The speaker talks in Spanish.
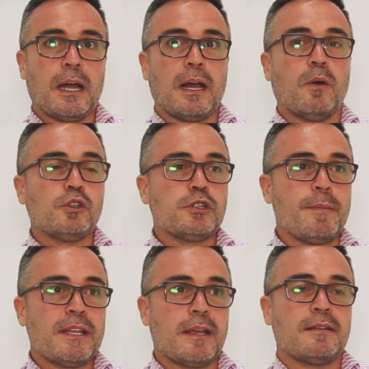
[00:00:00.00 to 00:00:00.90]
a
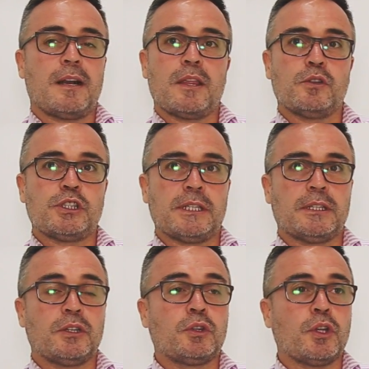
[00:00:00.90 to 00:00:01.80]
8 y de la noche
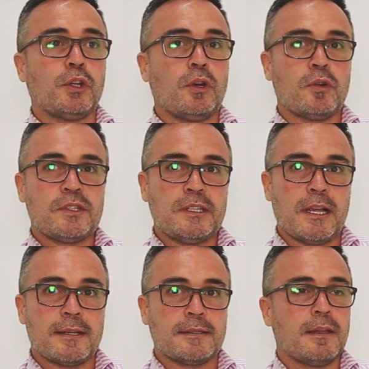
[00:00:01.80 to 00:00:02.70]
todos los
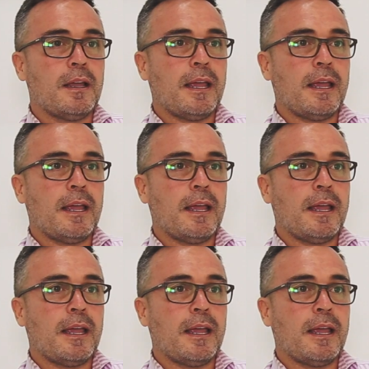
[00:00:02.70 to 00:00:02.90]
días,